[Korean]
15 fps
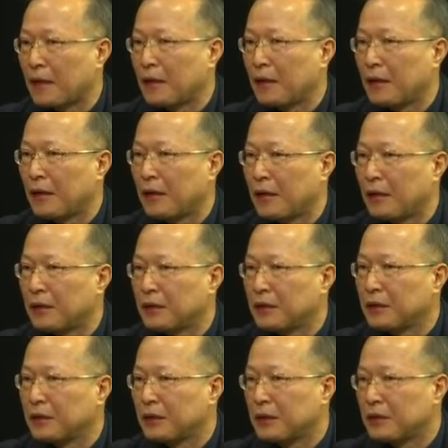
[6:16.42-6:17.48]
어,
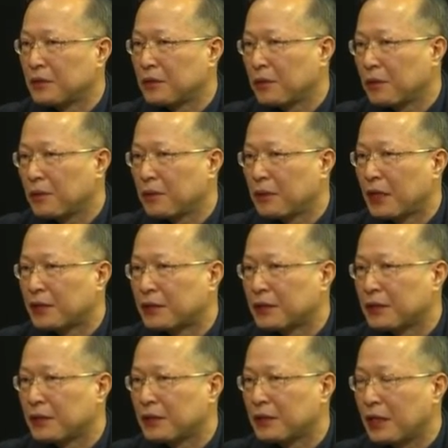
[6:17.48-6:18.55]
어른들은 치료로
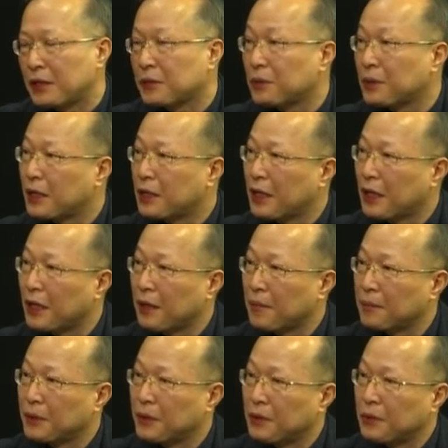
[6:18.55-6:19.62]
인해서 다소간의
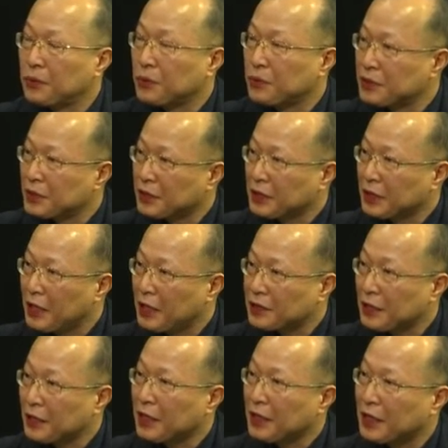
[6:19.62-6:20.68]
뭐 후유증이나
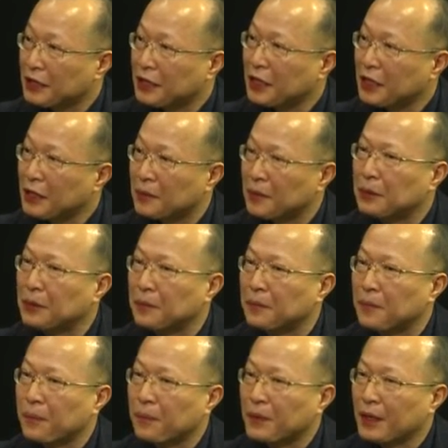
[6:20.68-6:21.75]
장애가 있더라도
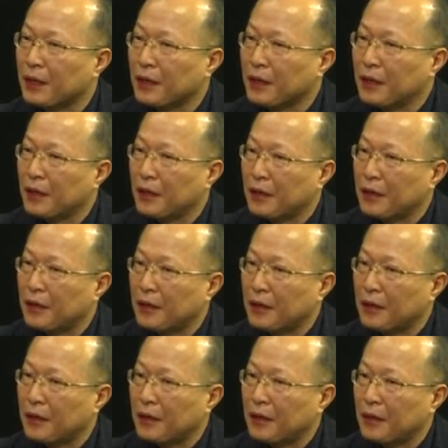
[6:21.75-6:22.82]

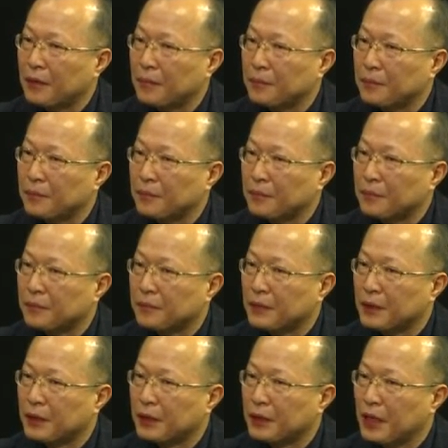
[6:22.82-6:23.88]
어, 음,
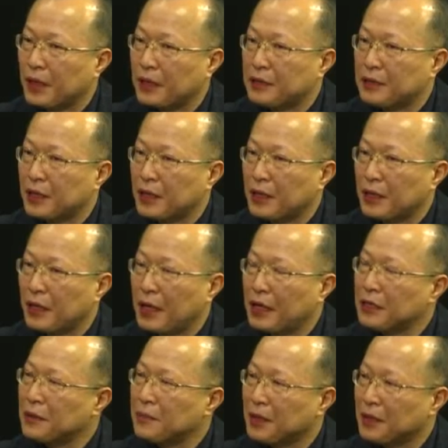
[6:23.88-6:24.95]
그게 이제
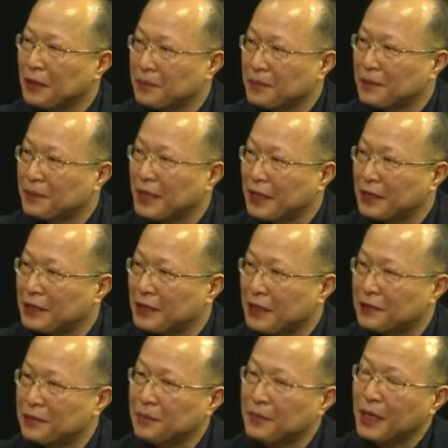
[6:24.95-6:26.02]
아이들만큼 심각하지는
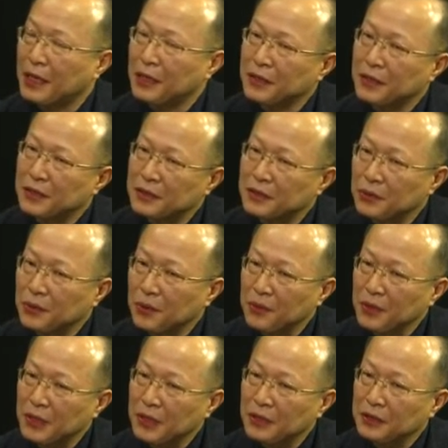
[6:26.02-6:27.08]
않습니다. 아이들은
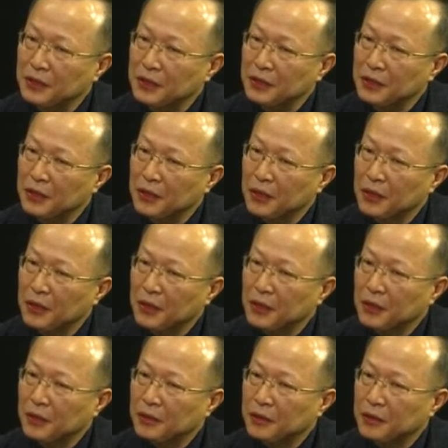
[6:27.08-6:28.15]
치료로 인해서
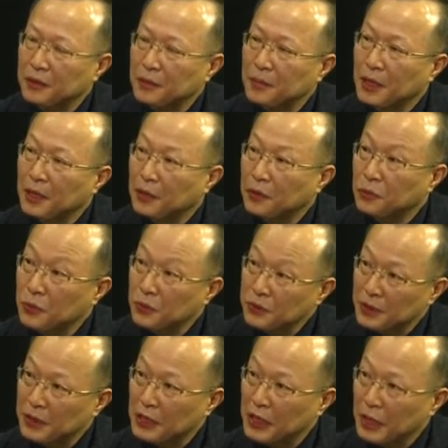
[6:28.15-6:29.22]
어떤 심각한
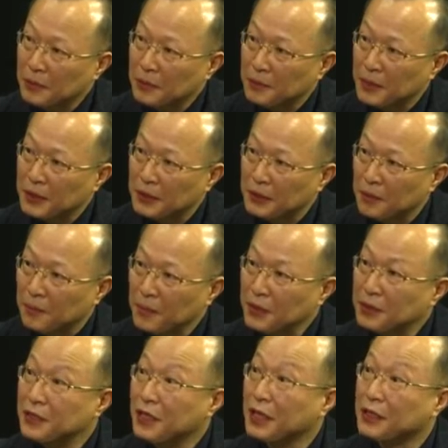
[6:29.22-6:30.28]
후유증이 남으면 네.
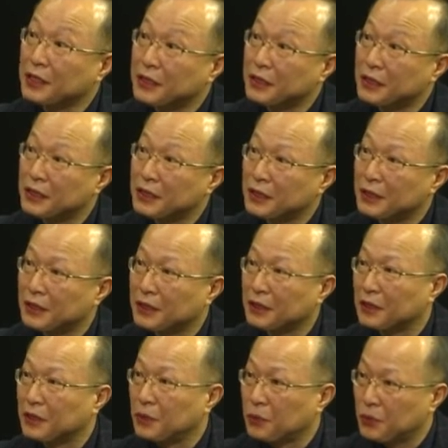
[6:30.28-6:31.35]
평생을
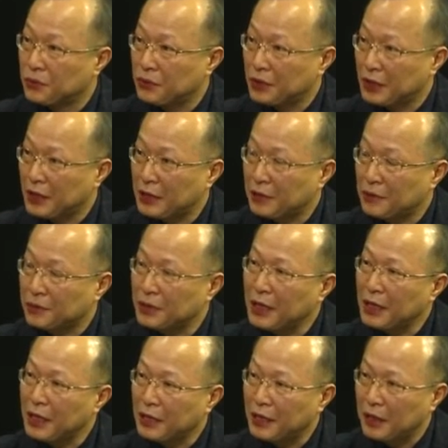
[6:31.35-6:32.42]
어, 그 후유증을 가지고
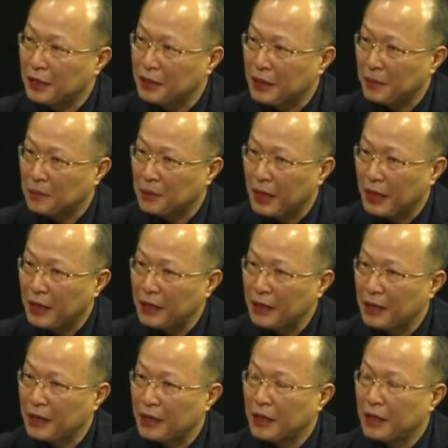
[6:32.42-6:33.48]
살아야 되기 때문에
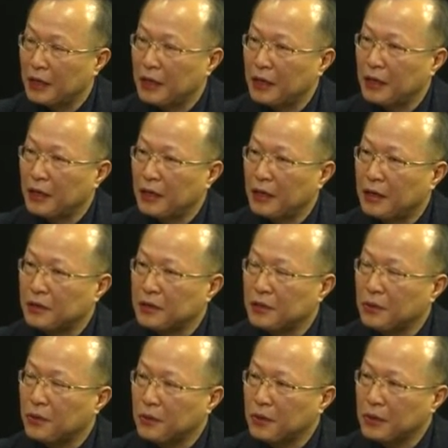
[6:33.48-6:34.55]
네. 어,
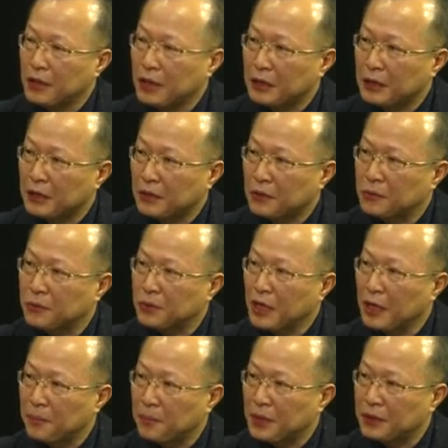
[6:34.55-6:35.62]
치료로 인한 그런 후기
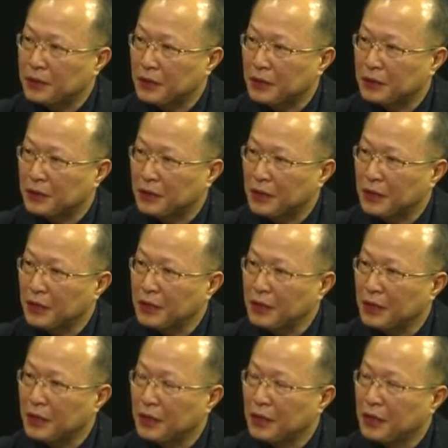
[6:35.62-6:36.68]
합병증들이
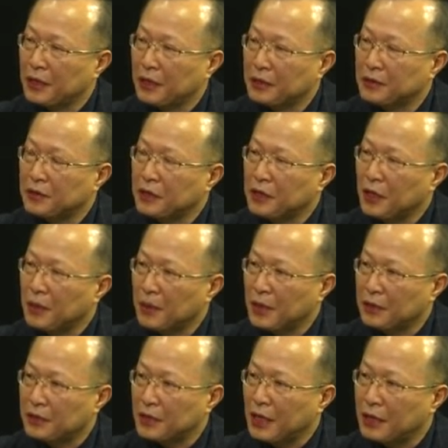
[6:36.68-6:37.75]
네. 성인에
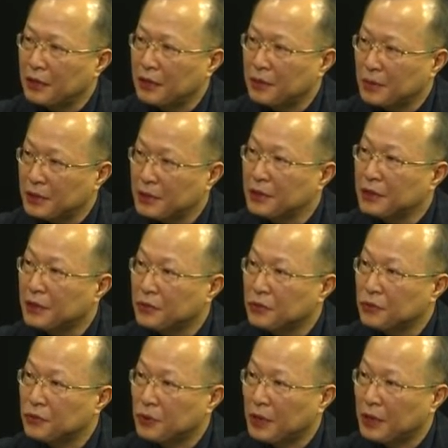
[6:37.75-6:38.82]
비해서 아이들은 훨씬 더
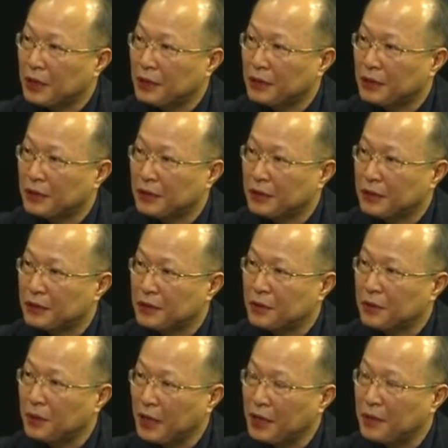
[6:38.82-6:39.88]
중요한 그런
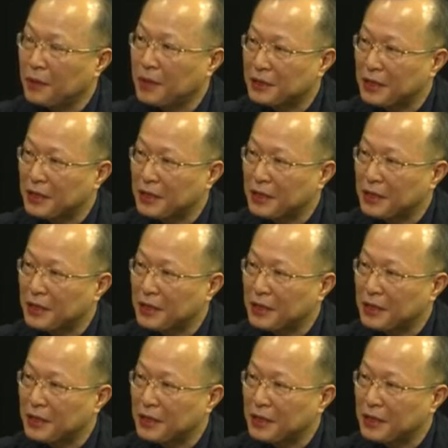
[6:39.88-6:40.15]
치료 개념의